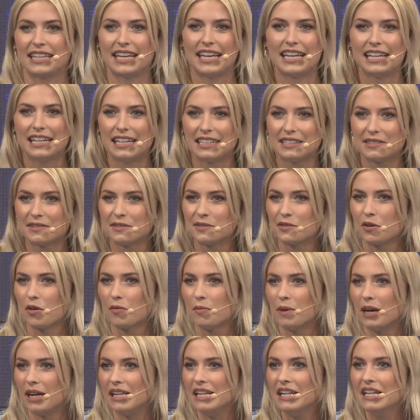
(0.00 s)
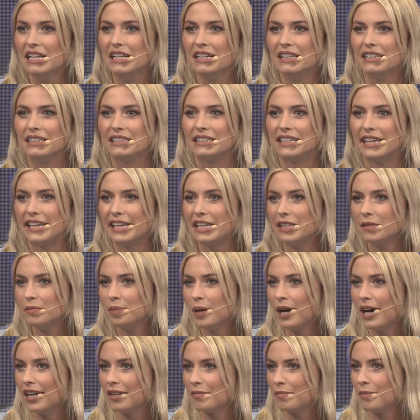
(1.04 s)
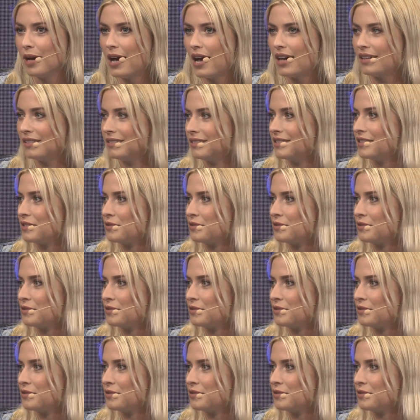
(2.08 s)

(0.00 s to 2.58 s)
hey, lass uns doch mal einen Gegenpart machen